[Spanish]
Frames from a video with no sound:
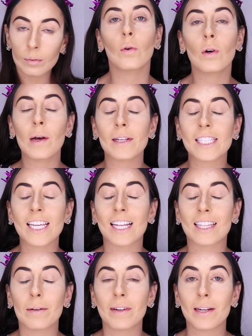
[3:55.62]
Una vez que ya
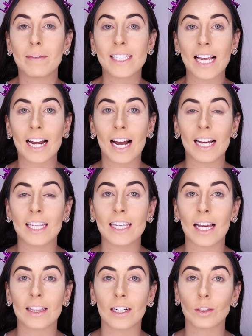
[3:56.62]
terminé mi ceja y
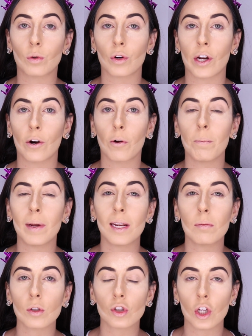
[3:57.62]
ya transcurrieron
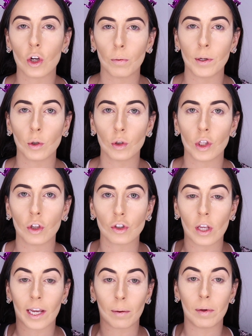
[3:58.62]
mínimo 5 minutitos
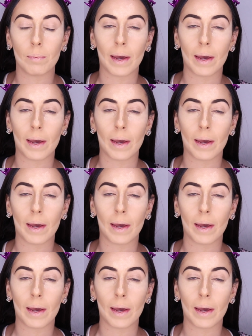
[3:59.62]
de que mi